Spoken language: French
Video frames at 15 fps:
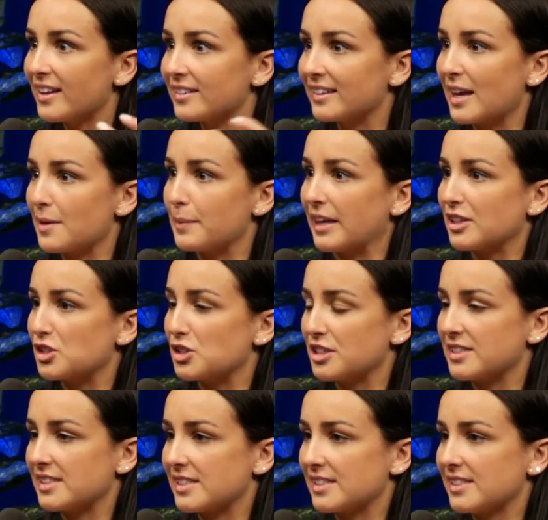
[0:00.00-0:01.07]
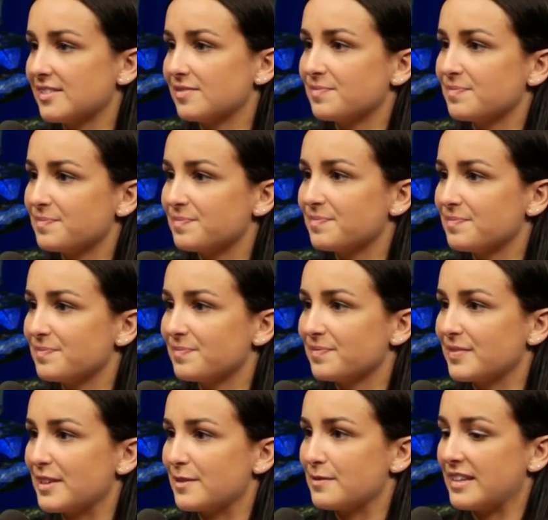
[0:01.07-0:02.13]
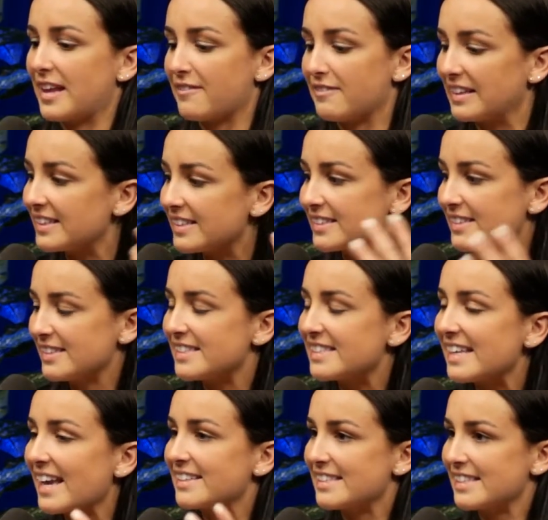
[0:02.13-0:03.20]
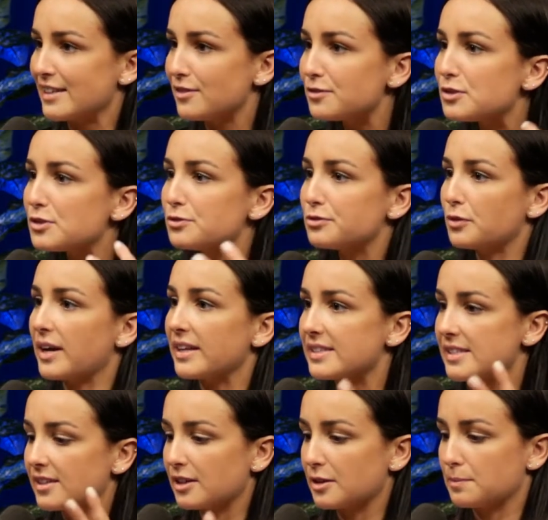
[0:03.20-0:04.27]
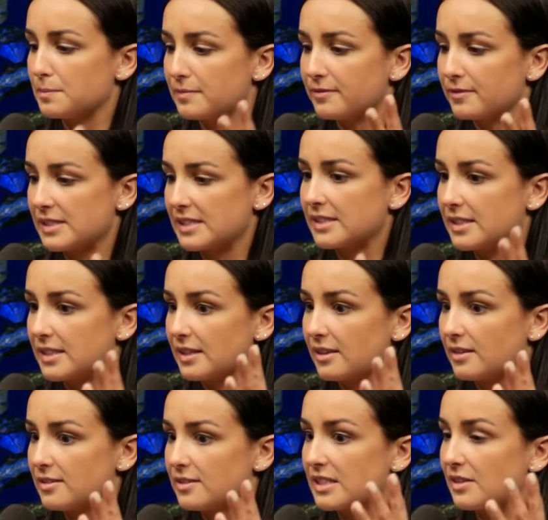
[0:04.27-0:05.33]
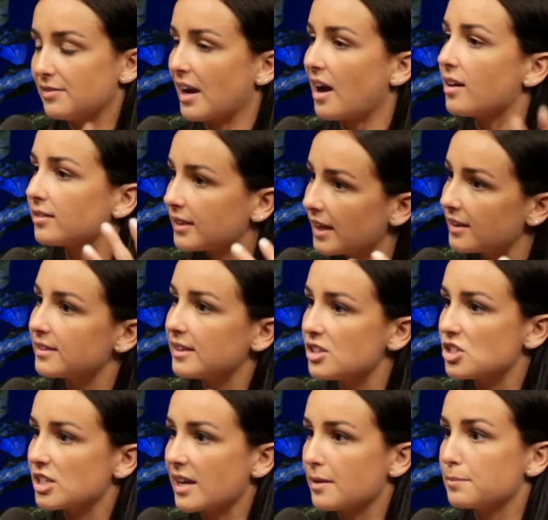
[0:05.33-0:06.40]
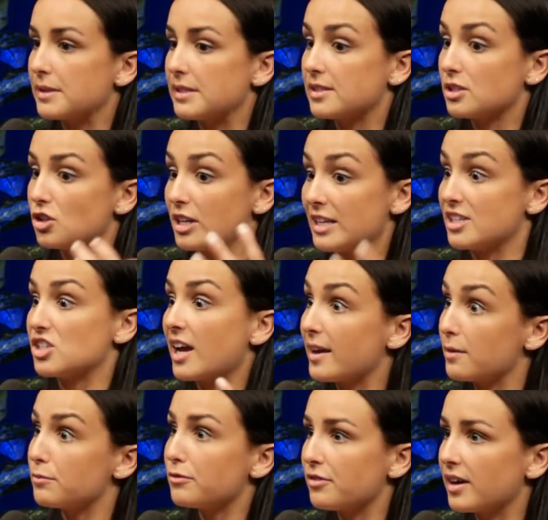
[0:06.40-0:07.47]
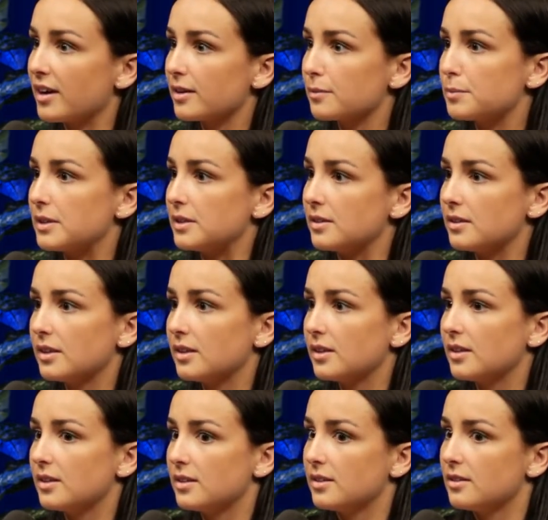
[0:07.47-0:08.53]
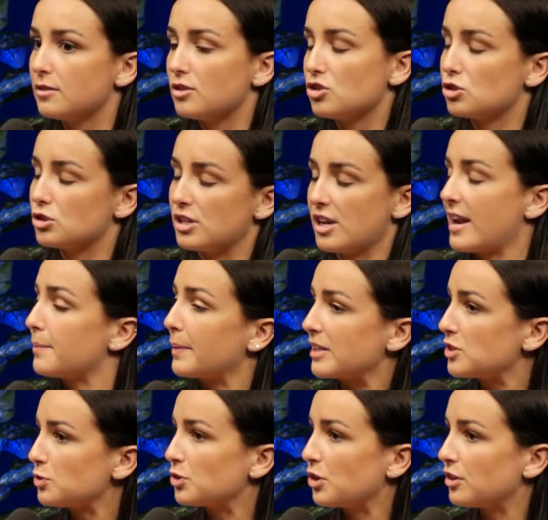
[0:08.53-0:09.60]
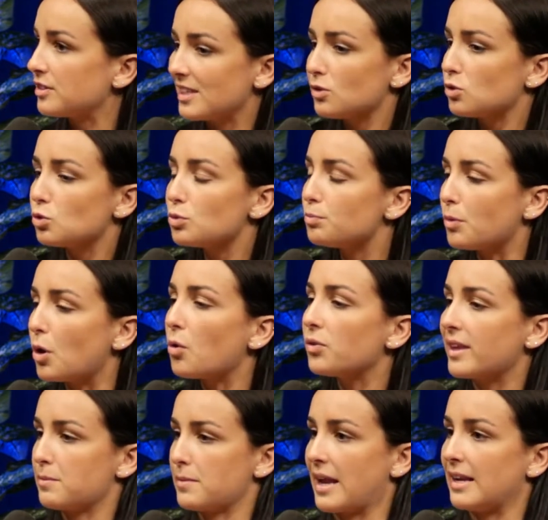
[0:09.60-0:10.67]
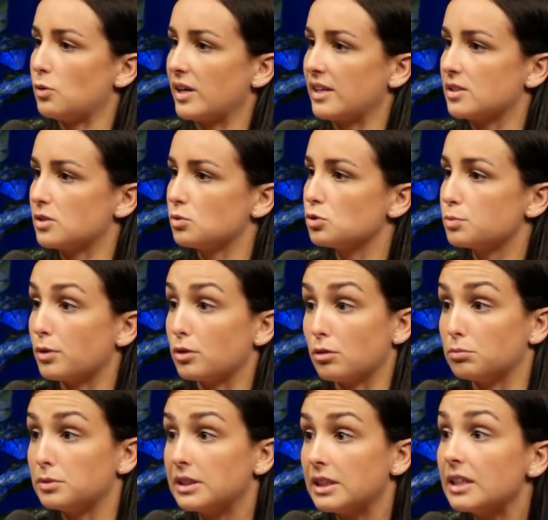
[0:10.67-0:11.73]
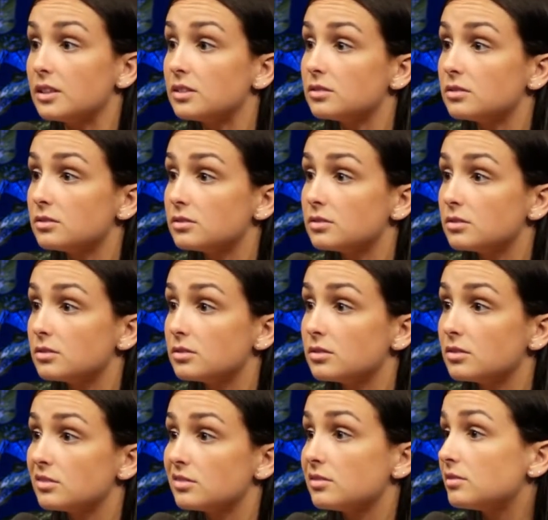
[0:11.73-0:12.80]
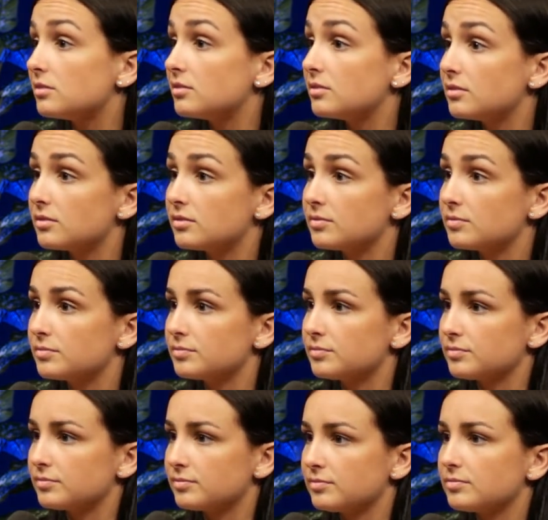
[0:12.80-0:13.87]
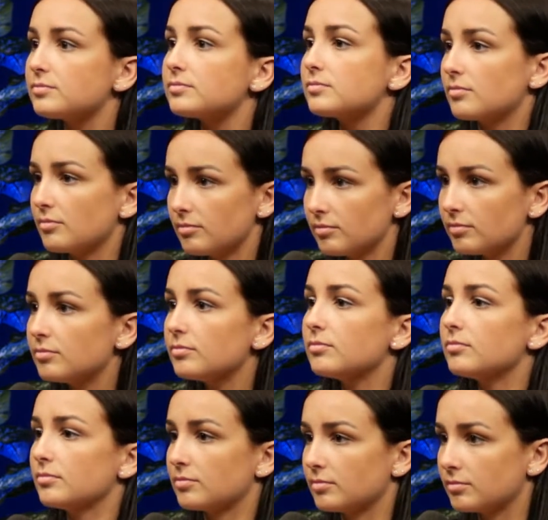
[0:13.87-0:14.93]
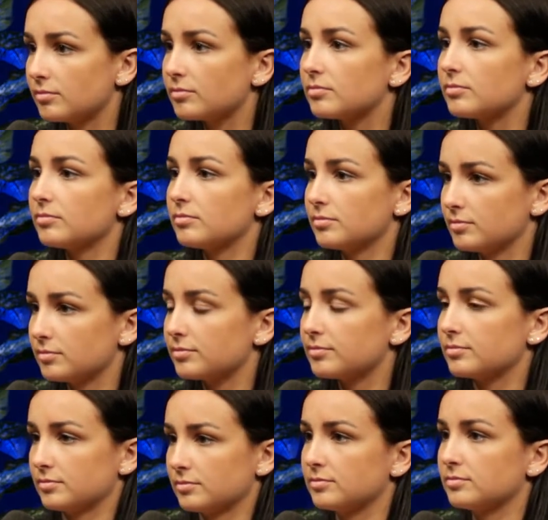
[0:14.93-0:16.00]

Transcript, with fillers: de la personne, tu sais. Ouais. Avec les initiatives, tu vois, tu sais, comme ce qui, ce qui vient en tête des gens, puis ce que les gens aiment faire. Tellement. J'ai l'impression que, tu sais, tout le monde aime aller au resto, c'est pas compliqué, là. Mais c'est ça. Au pire, on y va à la deuxième date. Ça me dérange pas, la première date, mhm. mais